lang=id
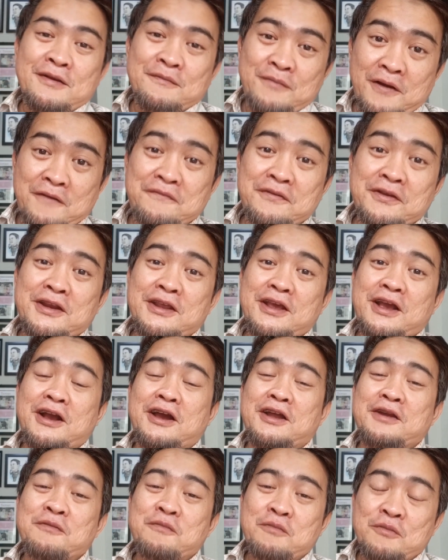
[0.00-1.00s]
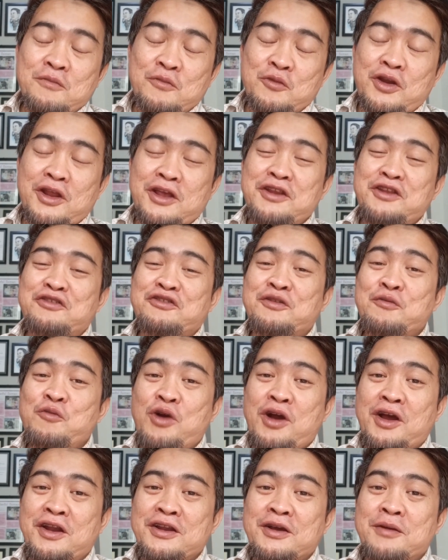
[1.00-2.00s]
Pak Firly akan mulai
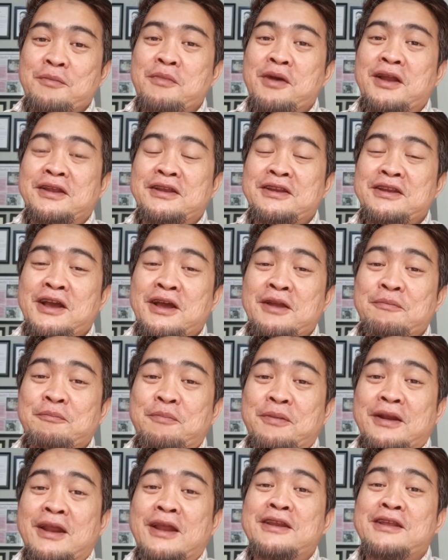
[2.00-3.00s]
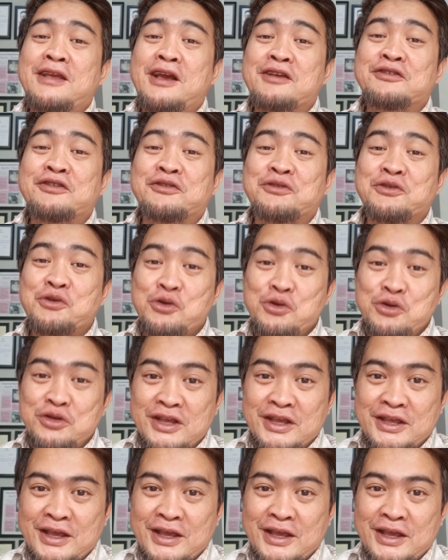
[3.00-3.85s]
disibukkan kembali dengan peran yang sesungguhnya